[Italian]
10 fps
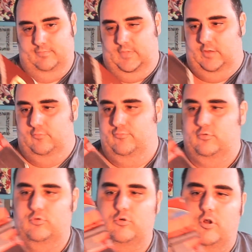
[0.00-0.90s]
in un
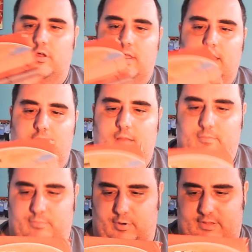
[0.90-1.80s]
futuro
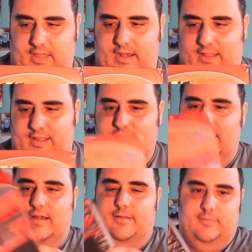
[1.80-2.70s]
portare a
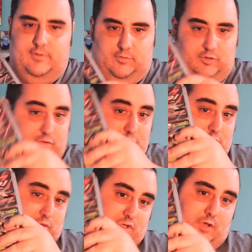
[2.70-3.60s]
gradare, questo
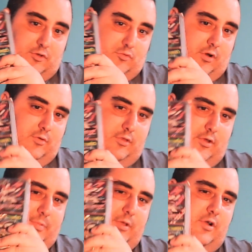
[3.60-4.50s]
lo usavo a scuola quando
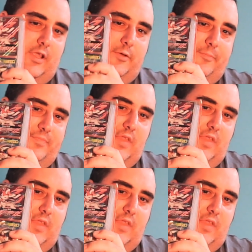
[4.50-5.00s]
ero piccolino.